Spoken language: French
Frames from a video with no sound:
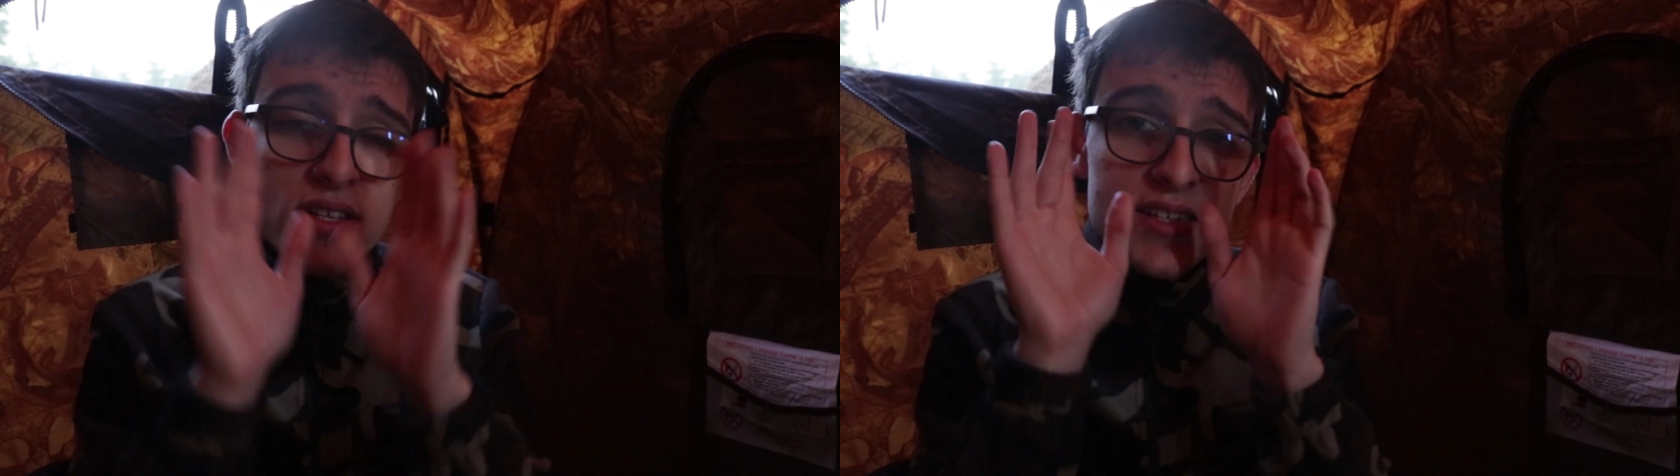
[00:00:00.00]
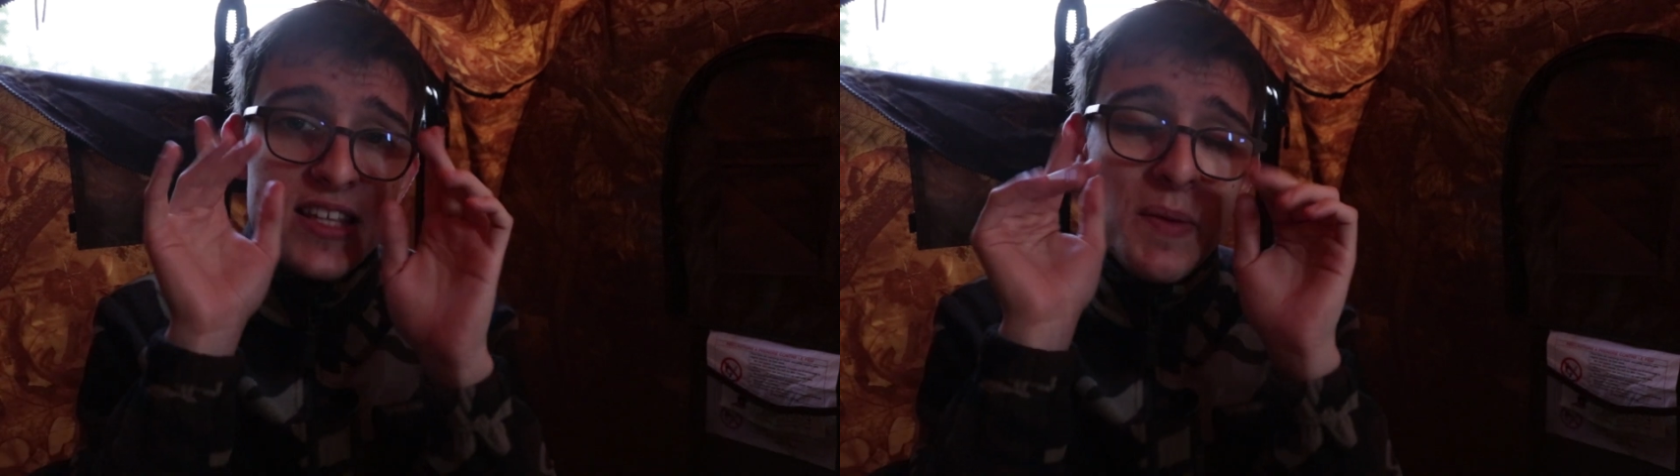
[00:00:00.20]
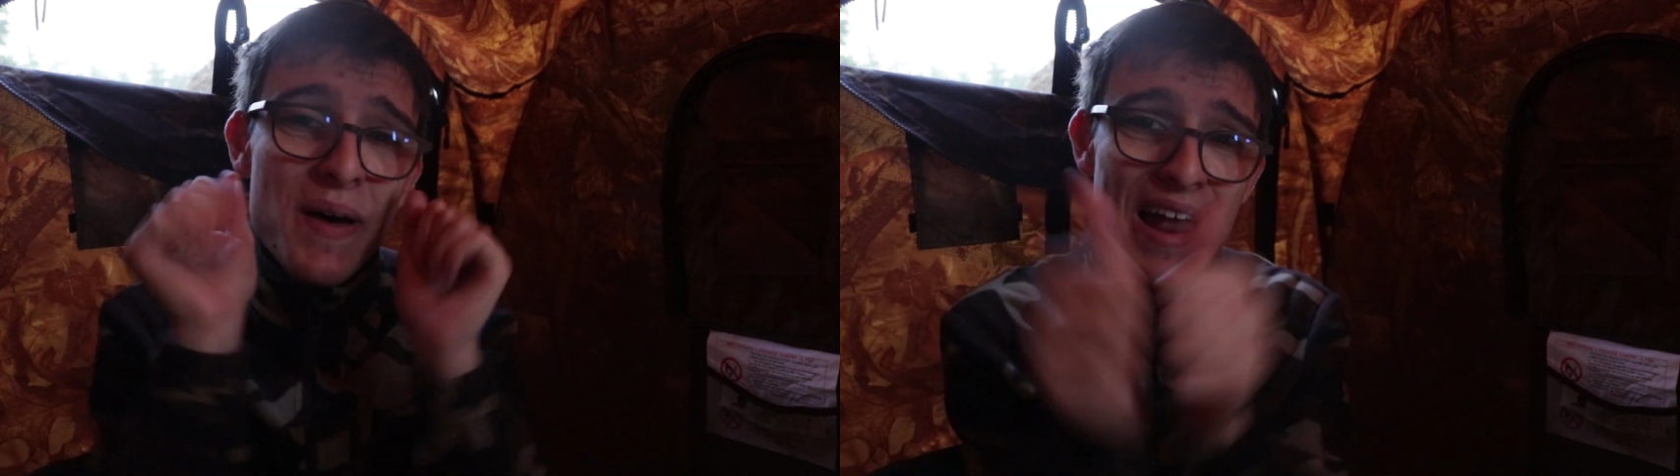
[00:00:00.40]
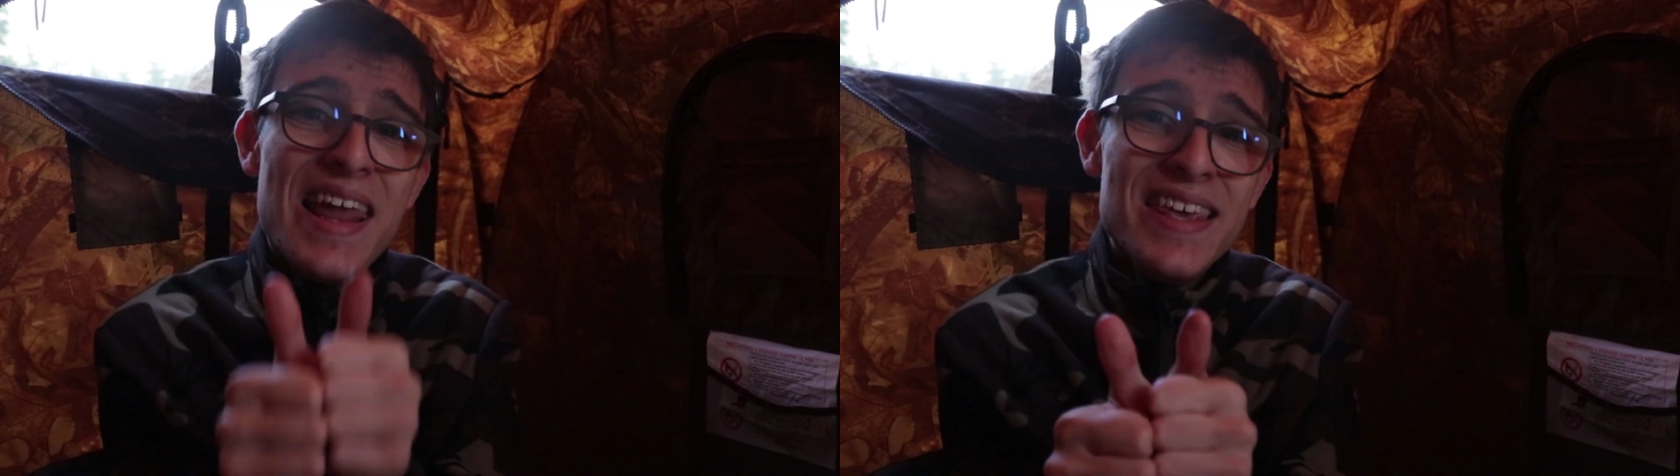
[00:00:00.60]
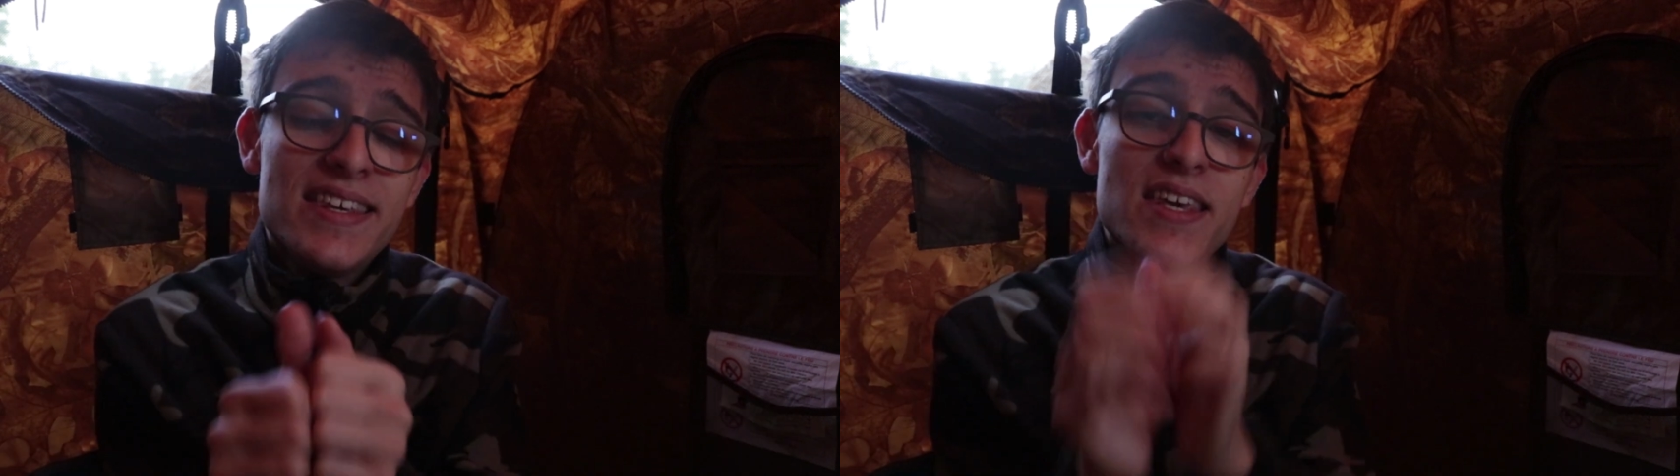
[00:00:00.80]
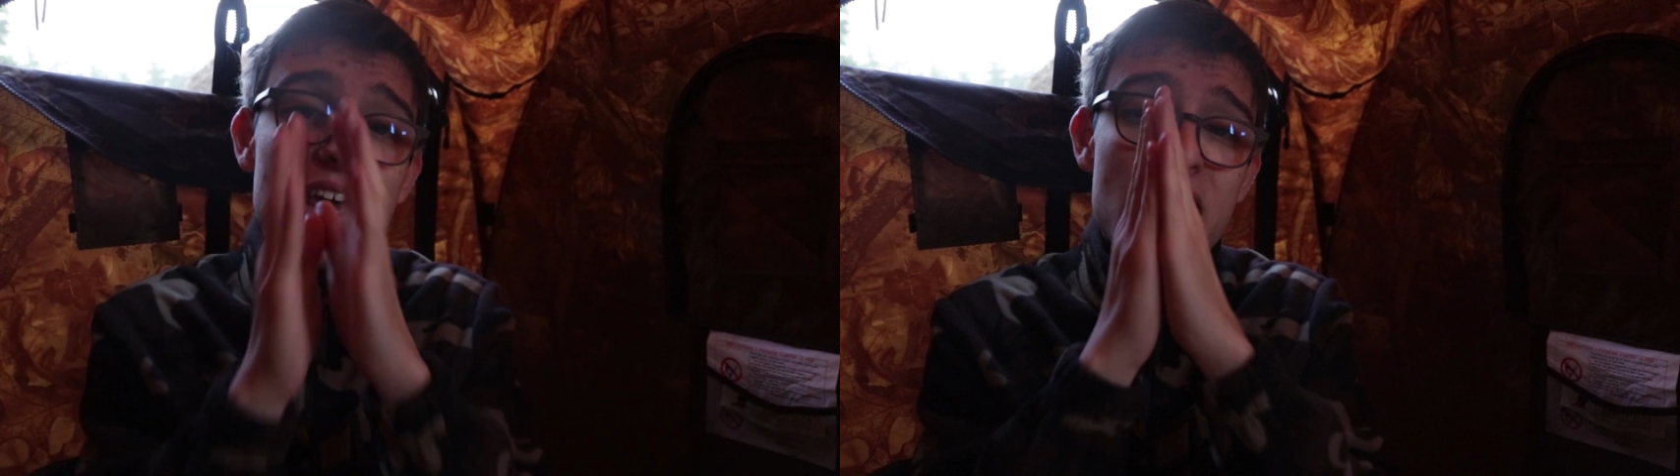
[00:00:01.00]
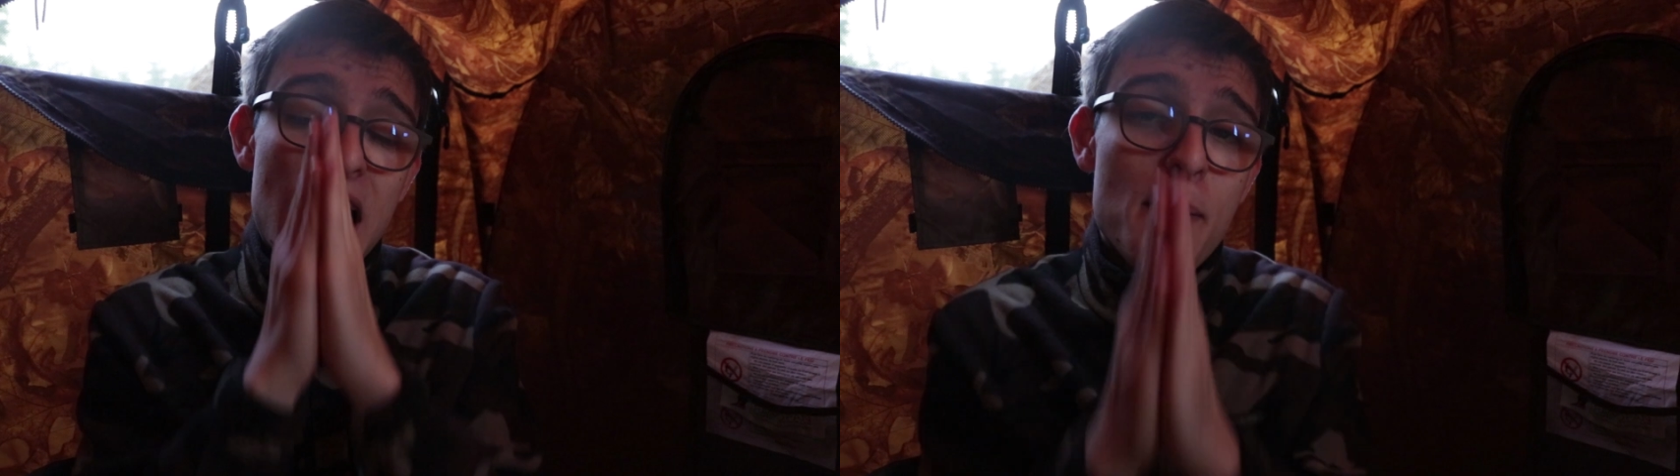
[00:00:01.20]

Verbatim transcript: N'hésitez pas à liker,